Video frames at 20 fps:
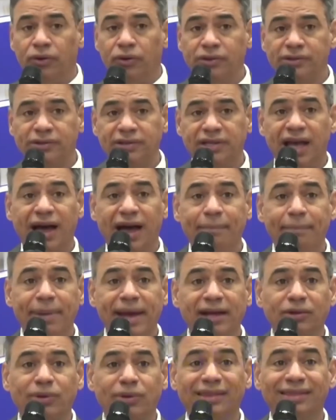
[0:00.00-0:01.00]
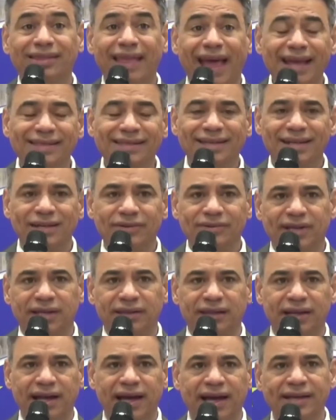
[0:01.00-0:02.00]
fosse aberto há 10
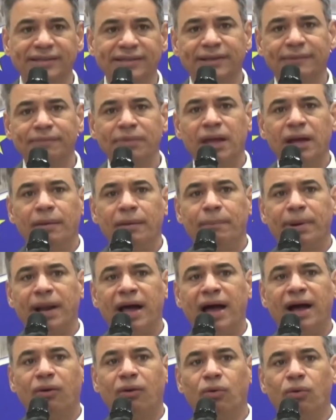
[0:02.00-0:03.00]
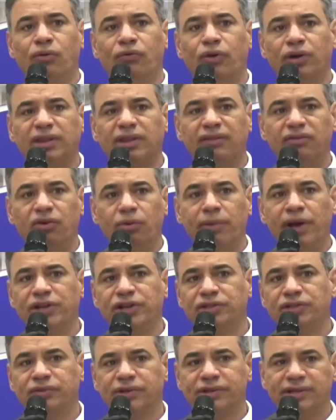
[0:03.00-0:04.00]
anos atrás, para
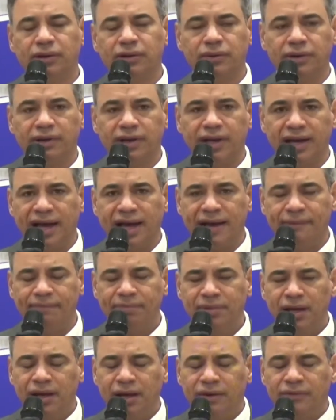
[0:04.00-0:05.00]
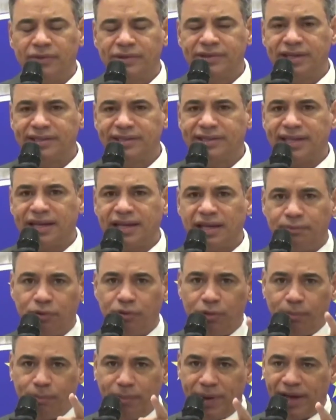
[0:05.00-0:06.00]
confortavelmente você congregar, você que está aqui
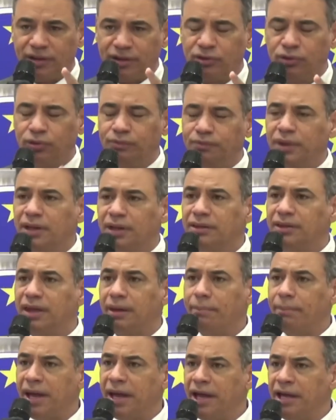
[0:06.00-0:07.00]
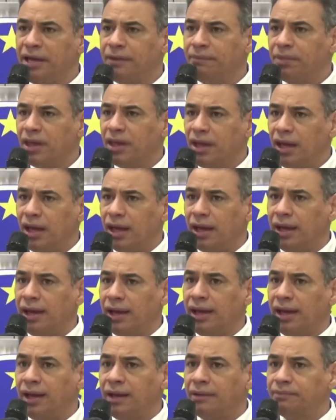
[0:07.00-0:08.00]
por perto também
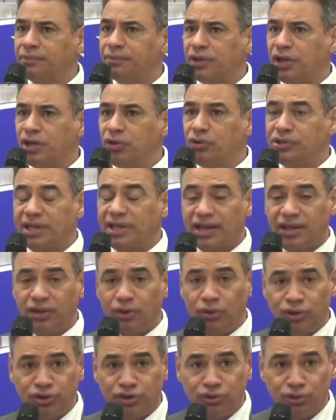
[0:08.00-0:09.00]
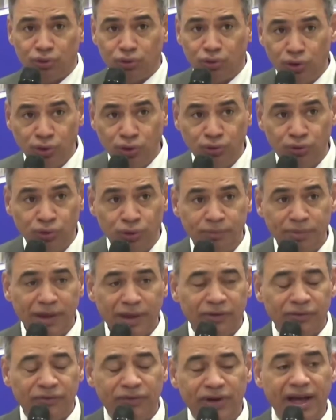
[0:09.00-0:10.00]
é, que não está aqui hoje no culto,
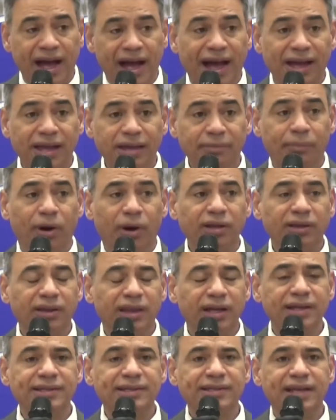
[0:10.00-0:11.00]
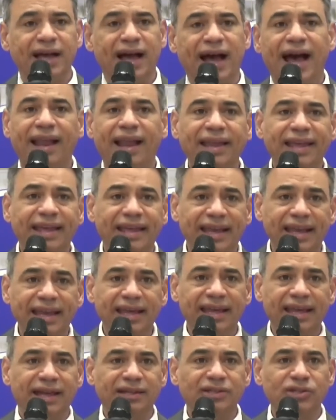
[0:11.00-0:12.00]
vê a importância, a
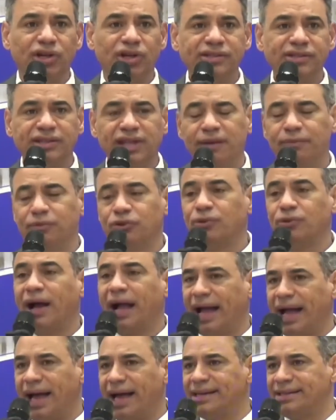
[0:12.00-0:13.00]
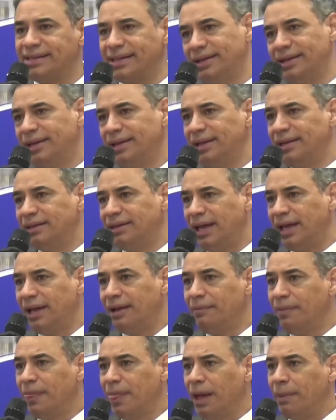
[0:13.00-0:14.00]
alegria de nós termos uma casa,
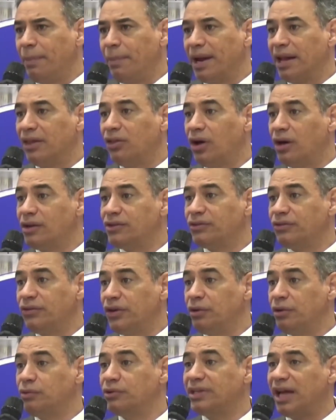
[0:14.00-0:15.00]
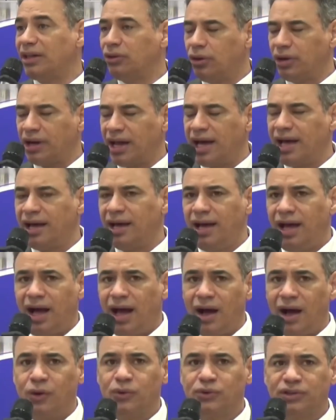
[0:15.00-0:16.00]
né, para nós virmos
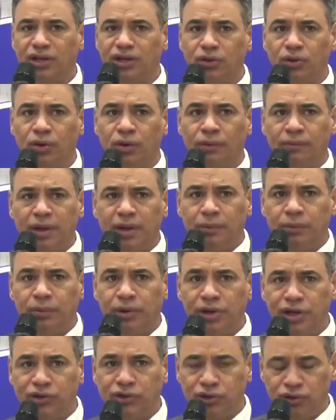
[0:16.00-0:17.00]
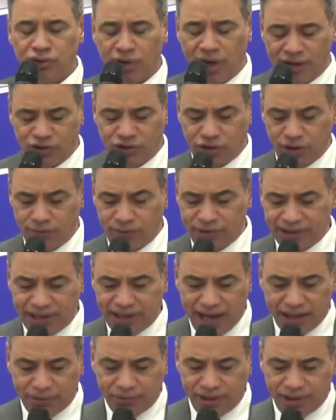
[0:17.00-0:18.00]
adorar ao Senhor. Por isso nós
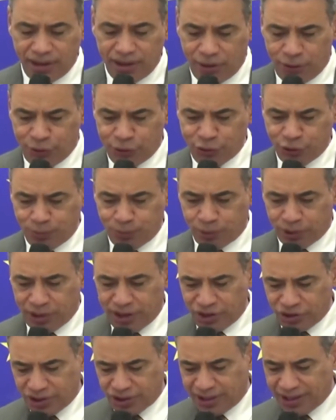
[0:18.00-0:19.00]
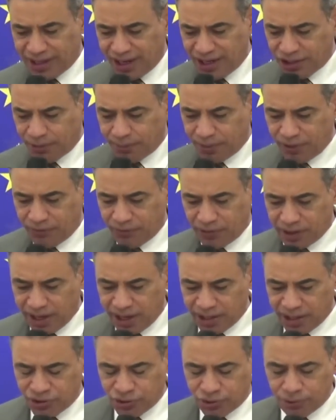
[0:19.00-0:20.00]
somos gratos a Deus por este grande
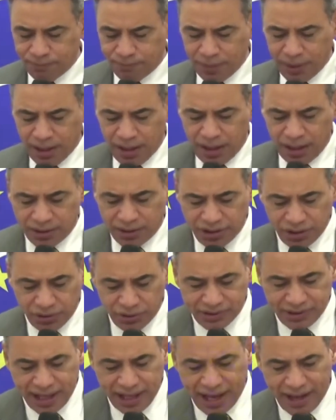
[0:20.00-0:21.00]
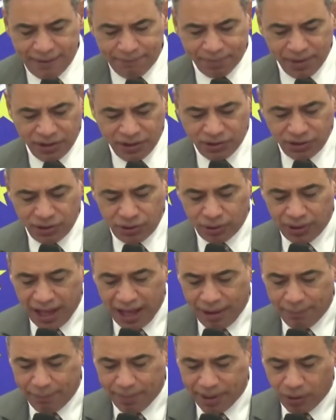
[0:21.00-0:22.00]
privilégio de nos dar esse
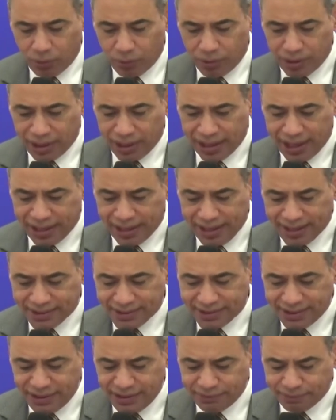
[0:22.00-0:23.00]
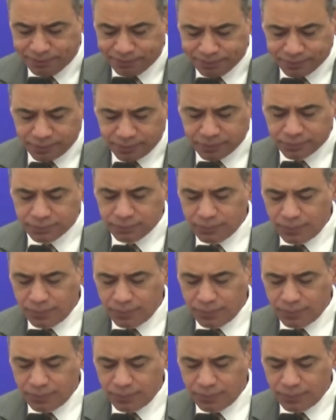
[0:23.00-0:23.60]
lugar para congregar. E assim,